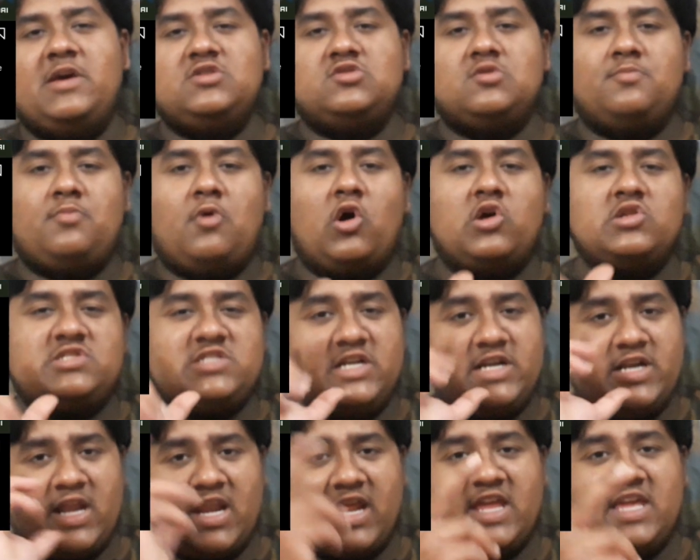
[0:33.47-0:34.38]
भाई जो बहुत
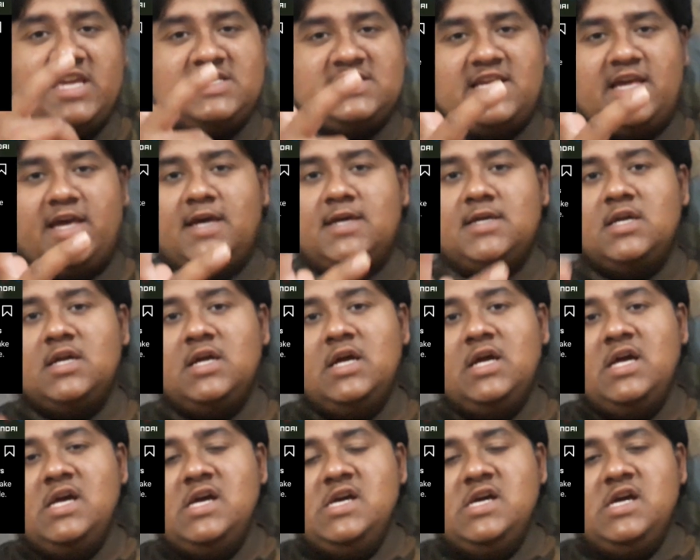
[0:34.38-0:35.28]
से ट्रिकी से हैं
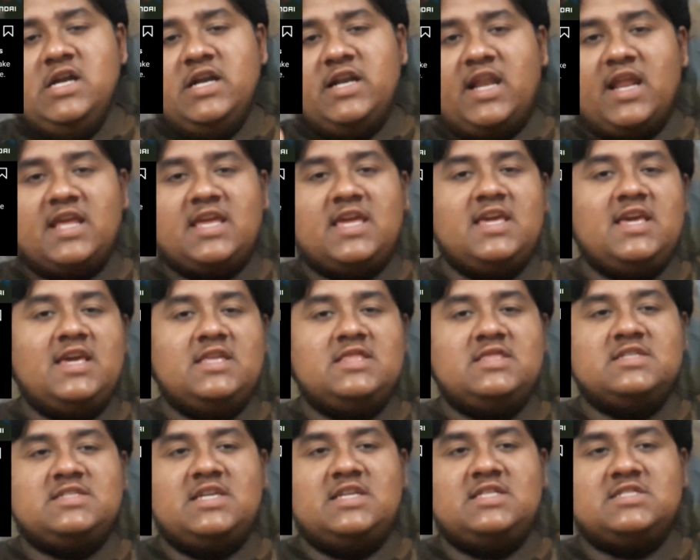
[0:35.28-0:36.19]
ट्रिकी
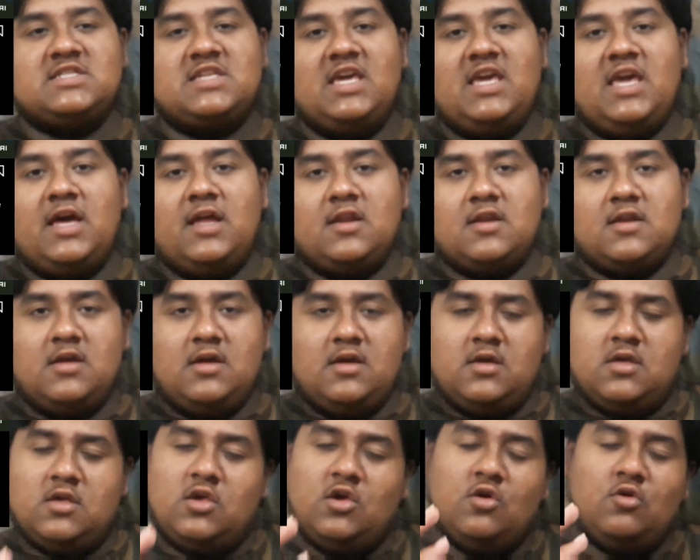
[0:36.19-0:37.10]
इन द सेंस कि यार
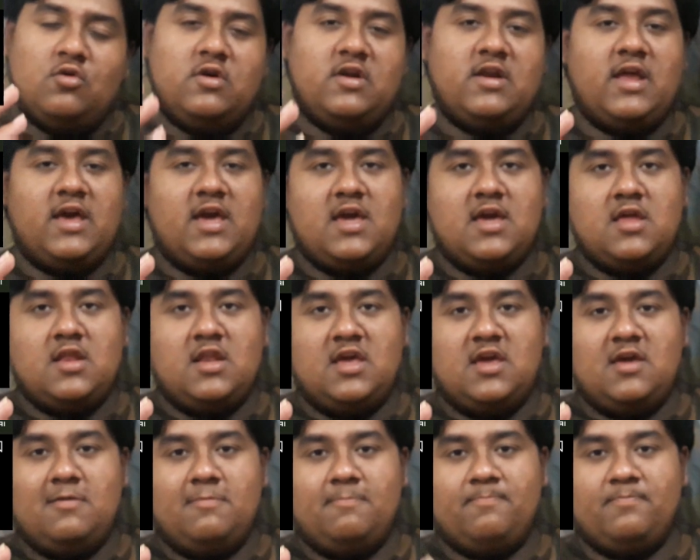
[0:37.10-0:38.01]
हुडे
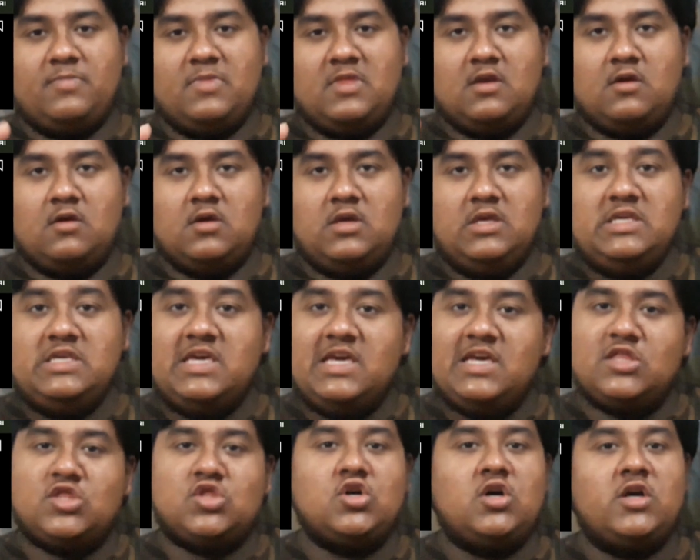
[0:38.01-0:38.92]
ने
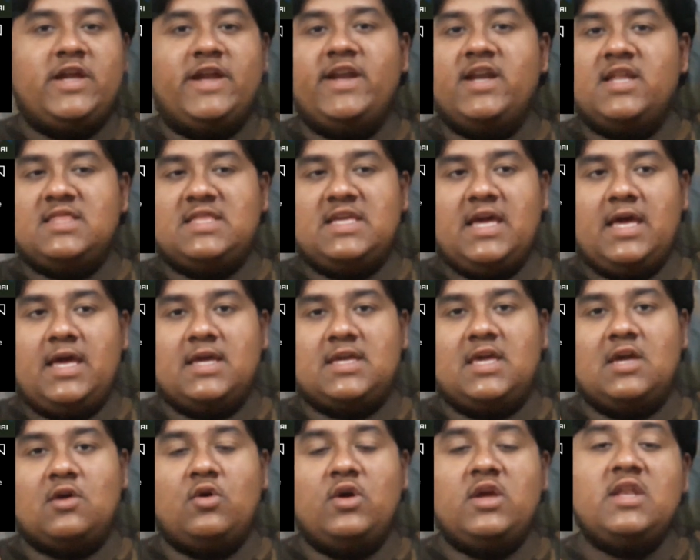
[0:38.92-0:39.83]
ये तो हिंट दिया है
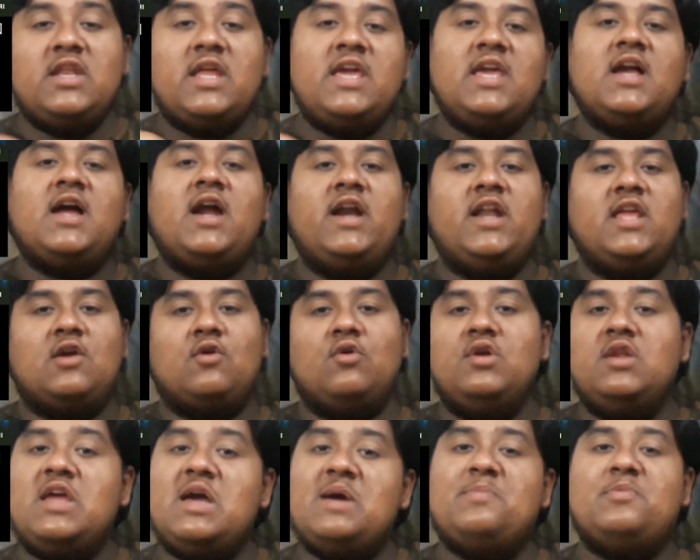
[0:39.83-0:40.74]
कि कोई नई गाड़ी
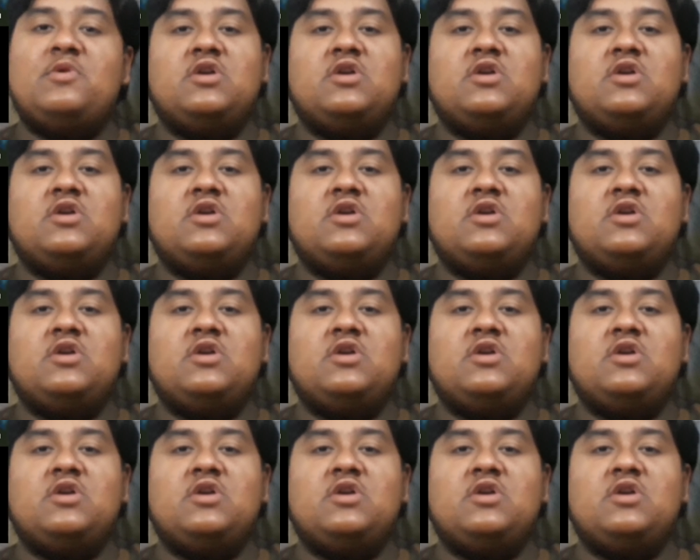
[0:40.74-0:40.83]
कोई नया